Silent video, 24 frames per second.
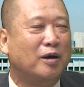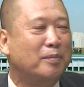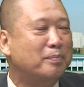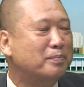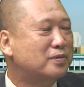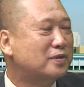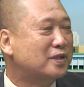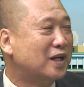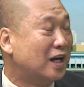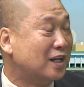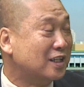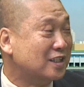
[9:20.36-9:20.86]

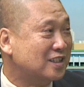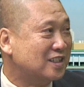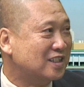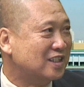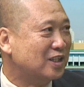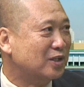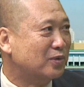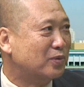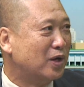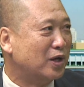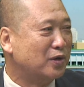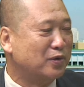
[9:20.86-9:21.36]
部长
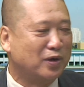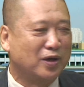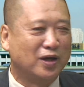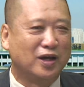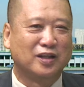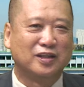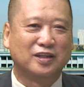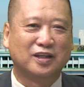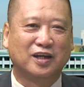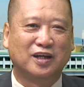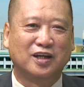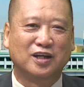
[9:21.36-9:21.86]
级官
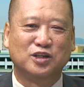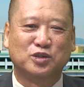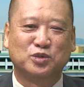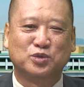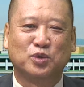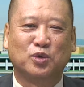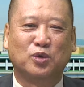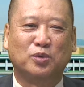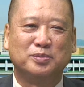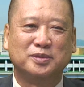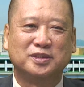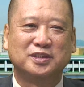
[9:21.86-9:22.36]
员可以
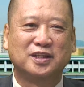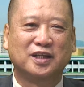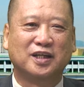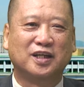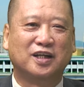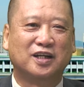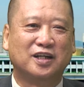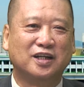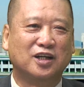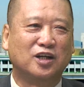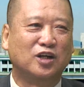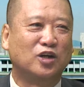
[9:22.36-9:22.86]
说我们这
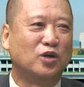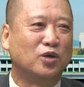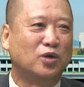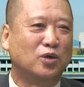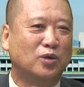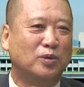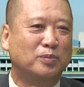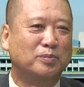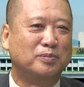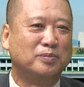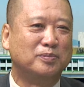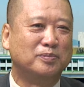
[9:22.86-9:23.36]
个
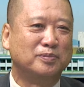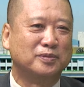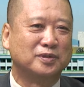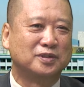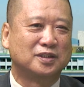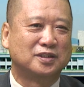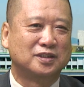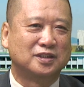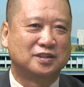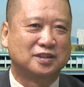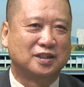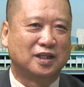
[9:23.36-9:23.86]
我们
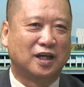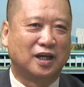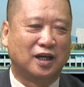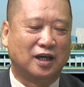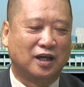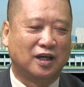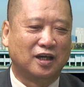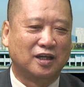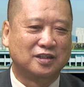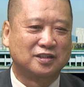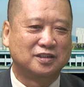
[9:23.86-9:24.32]
再